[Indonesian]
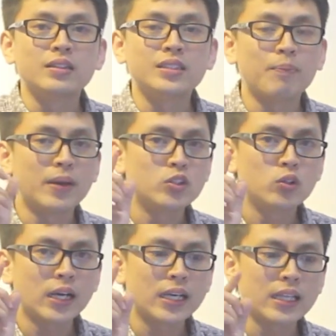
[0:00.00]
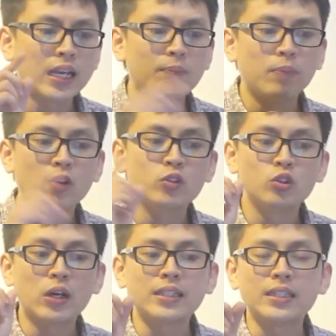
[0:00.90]
Sampai juga kita di
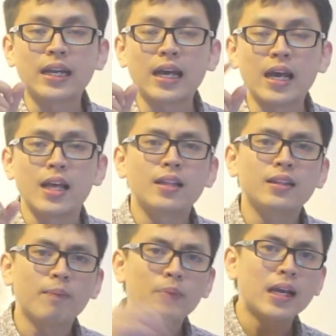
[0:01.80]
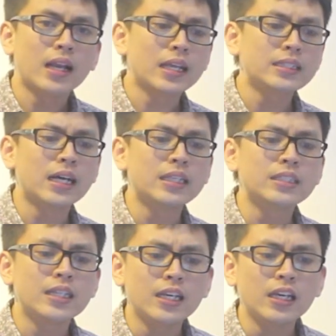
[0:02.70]
penghujung acara, tapi kalian jangan
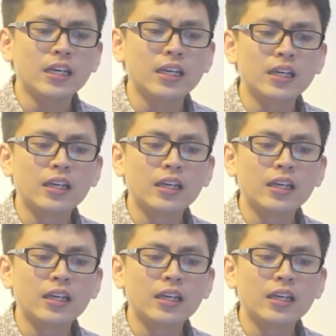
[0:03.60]
sedih.